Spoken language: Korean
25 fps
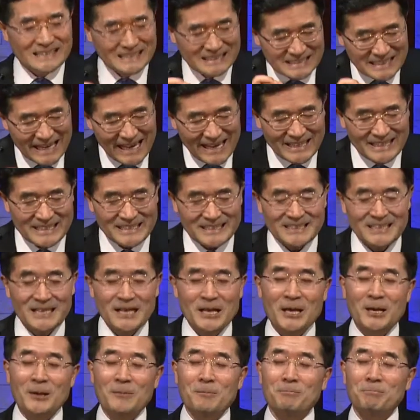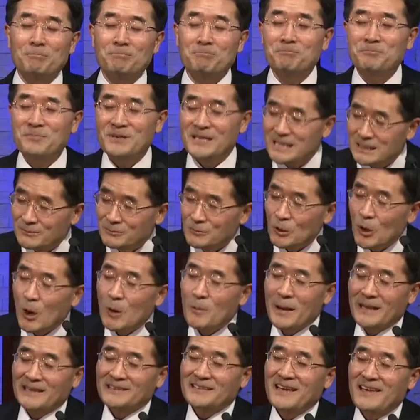은혜를
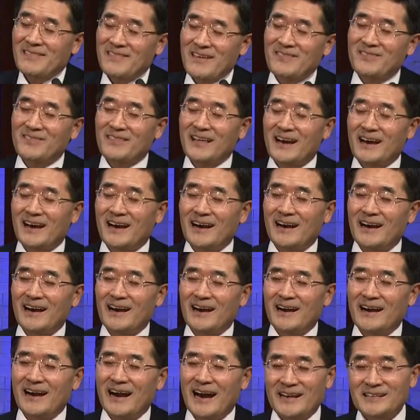믿음으로 받게 된다